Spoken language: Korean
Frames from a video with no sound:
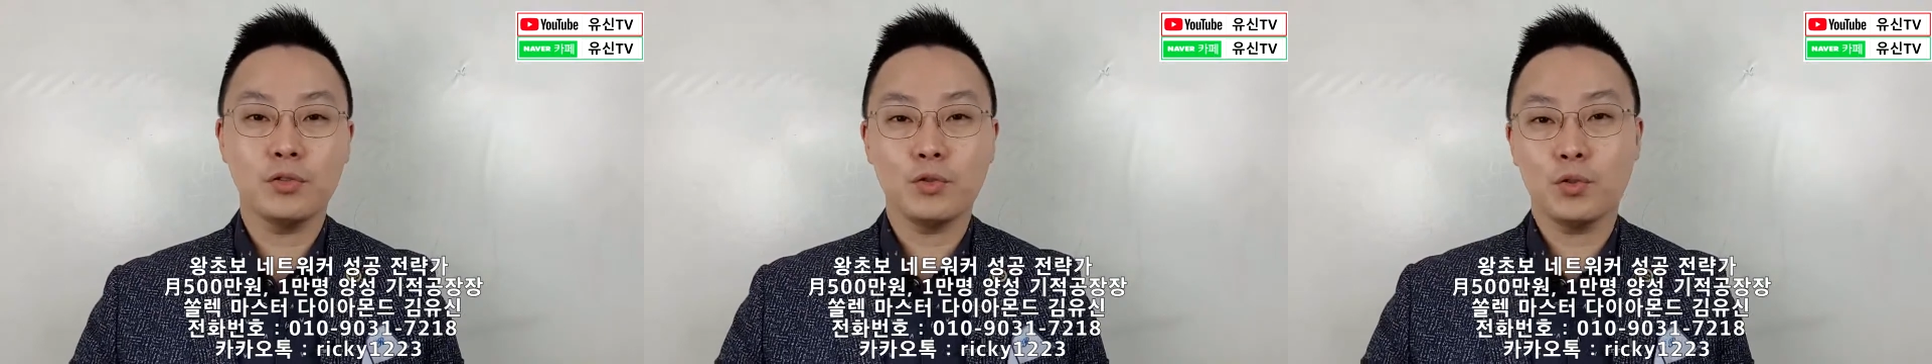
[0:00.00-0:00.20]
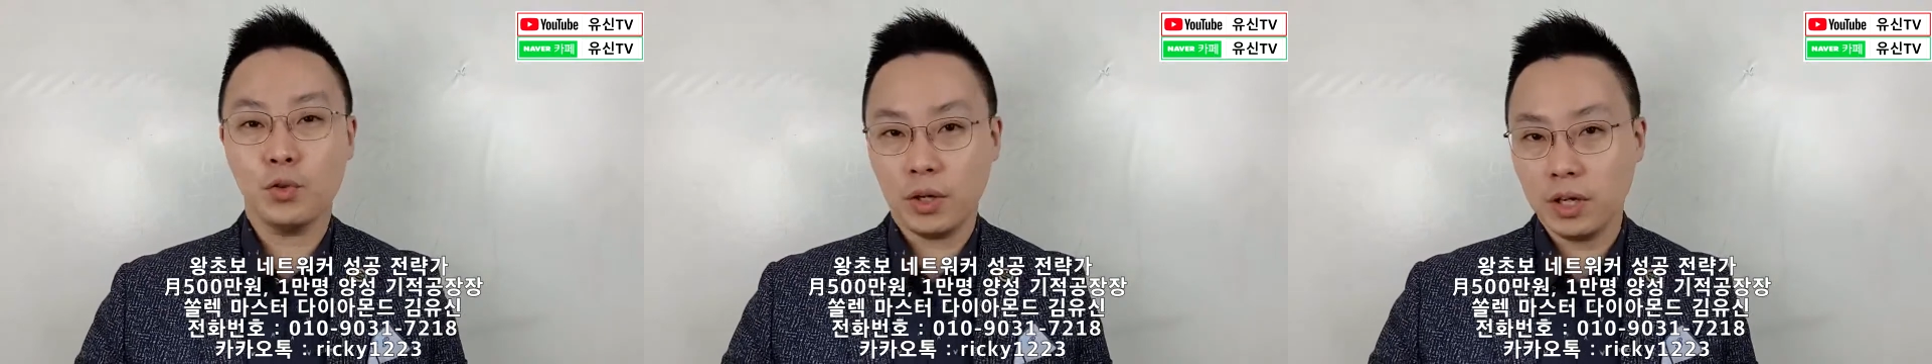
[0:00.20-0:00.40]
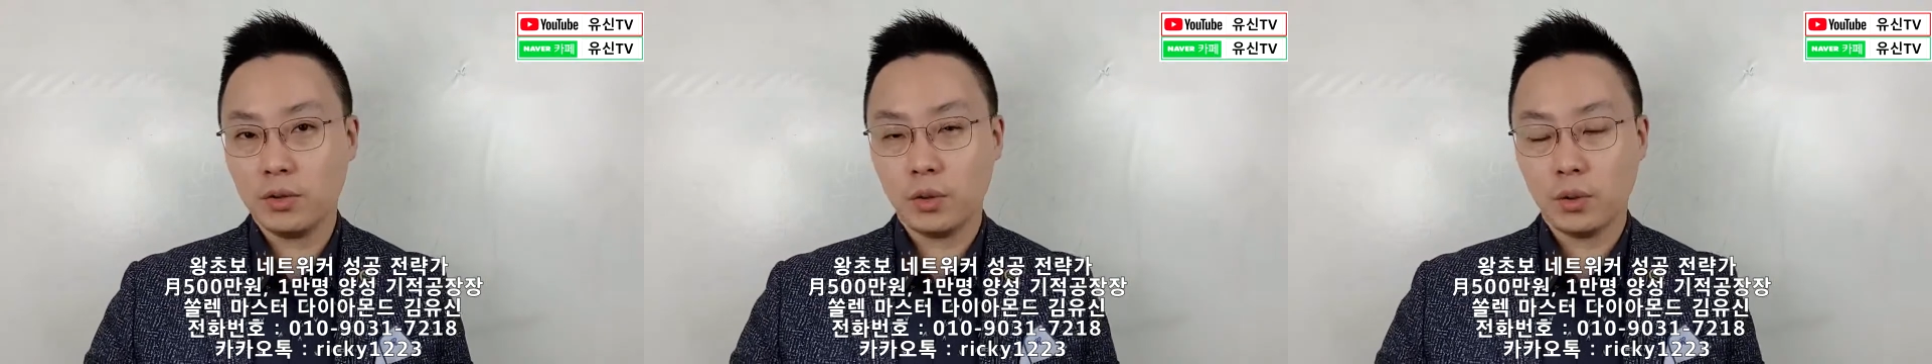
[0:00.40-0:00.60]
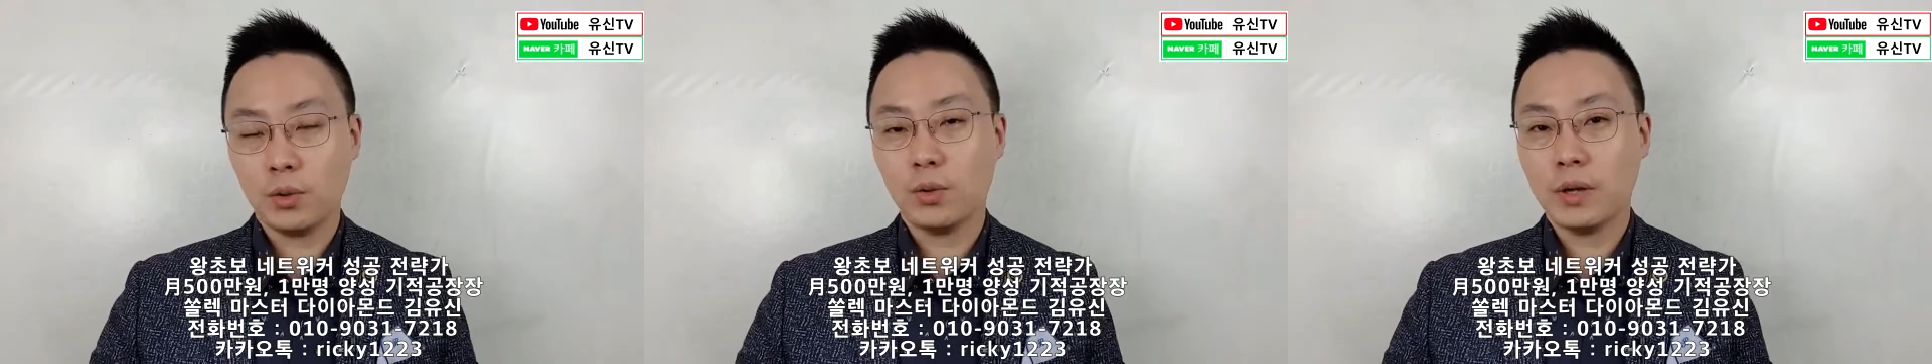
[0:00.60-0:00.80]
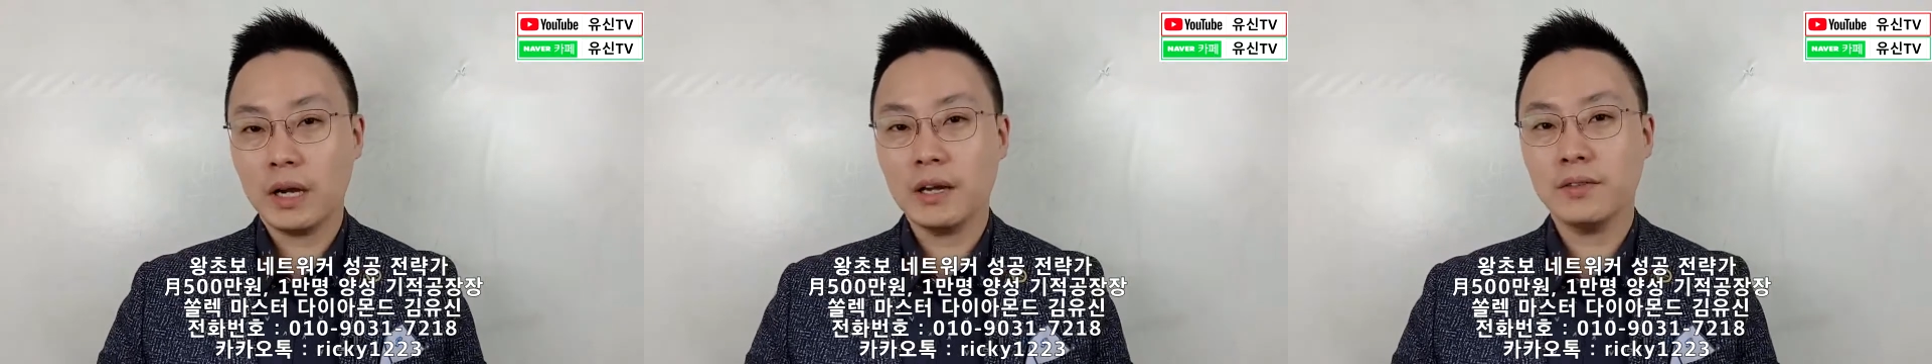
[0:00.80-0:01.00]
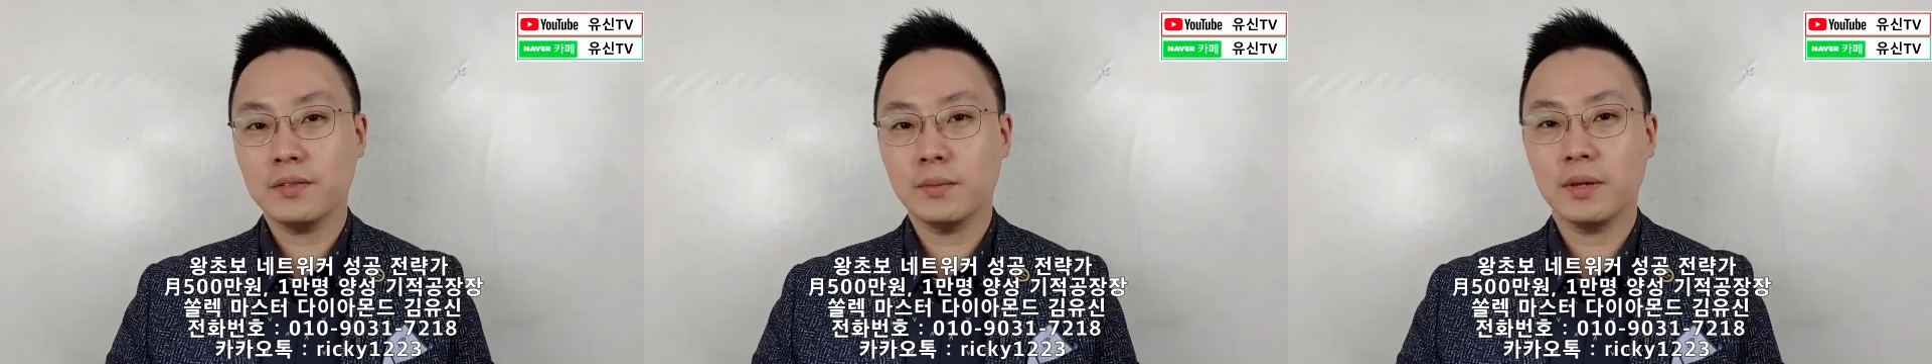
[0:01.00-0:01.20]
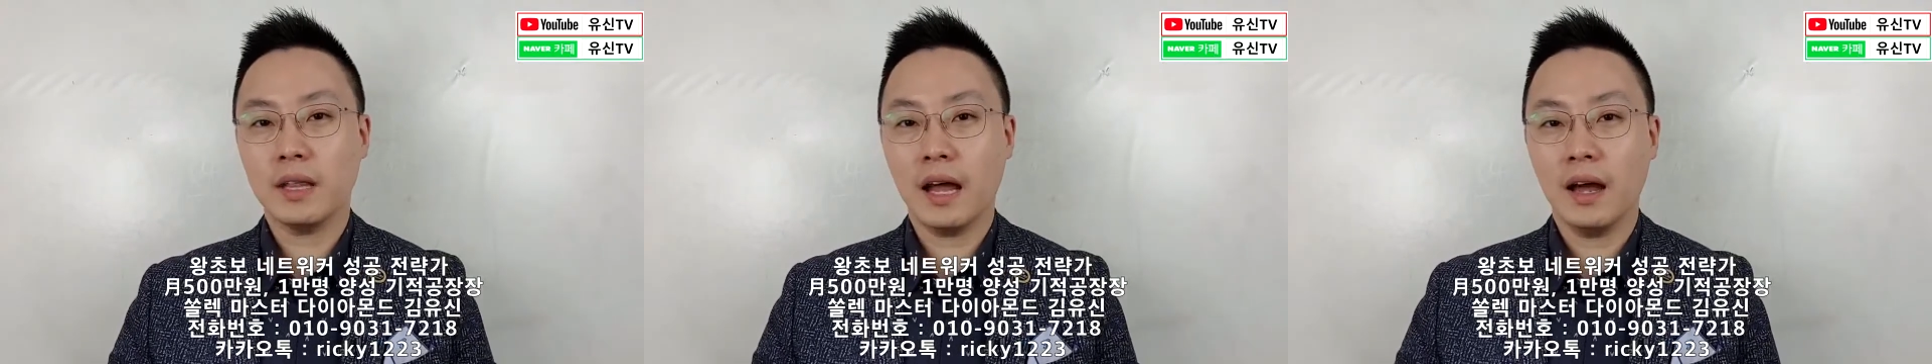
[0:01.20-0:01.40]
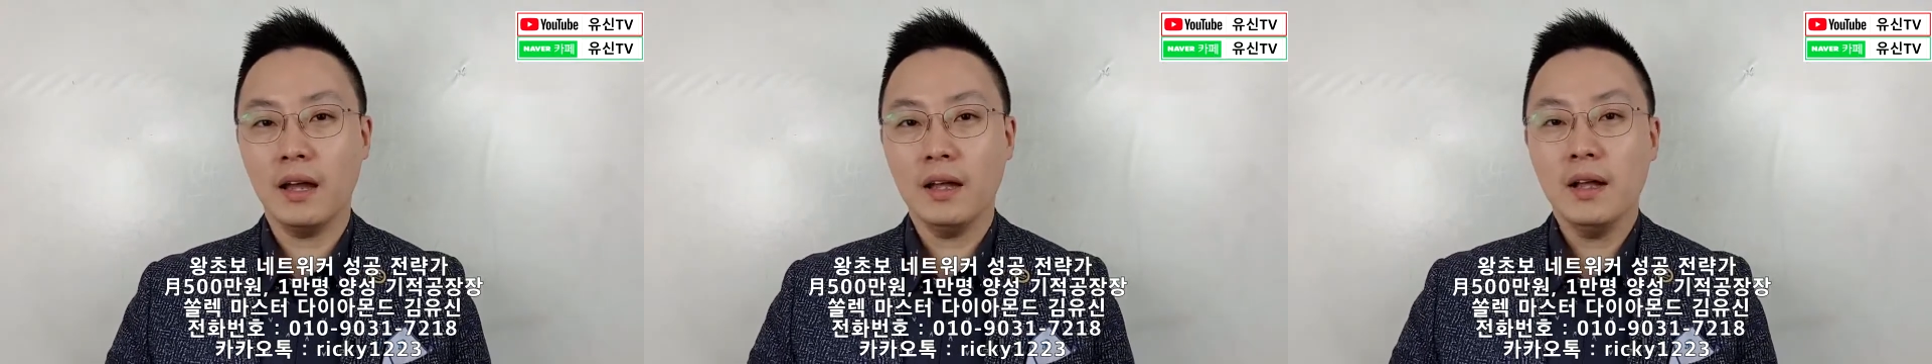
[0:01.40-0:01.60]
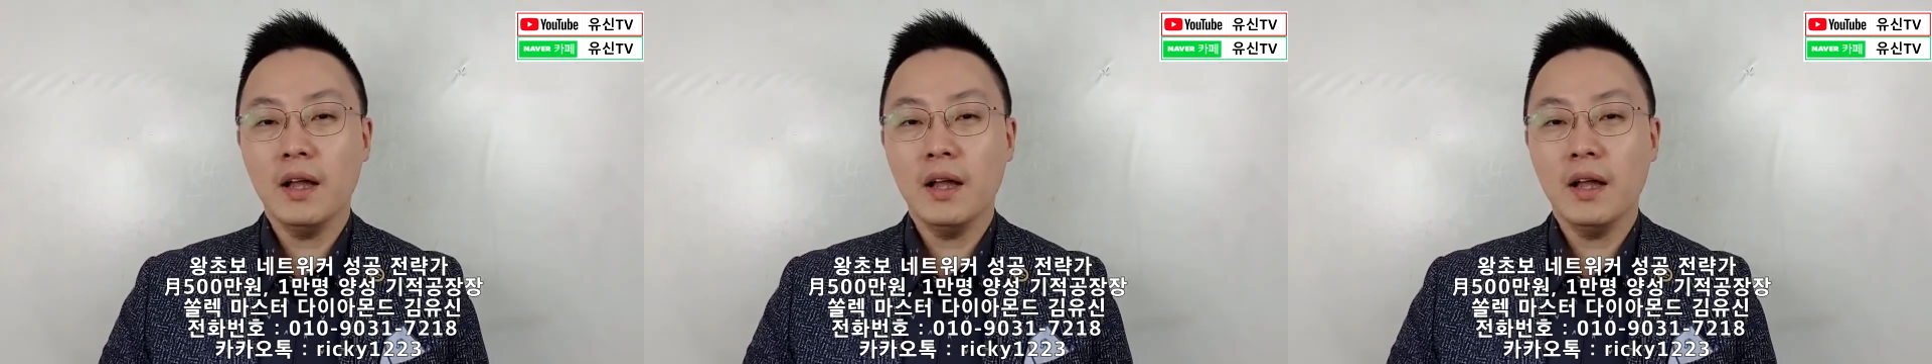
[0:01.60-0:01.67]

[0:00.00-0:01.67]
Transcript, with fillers: 수 있도록 하겠습니다.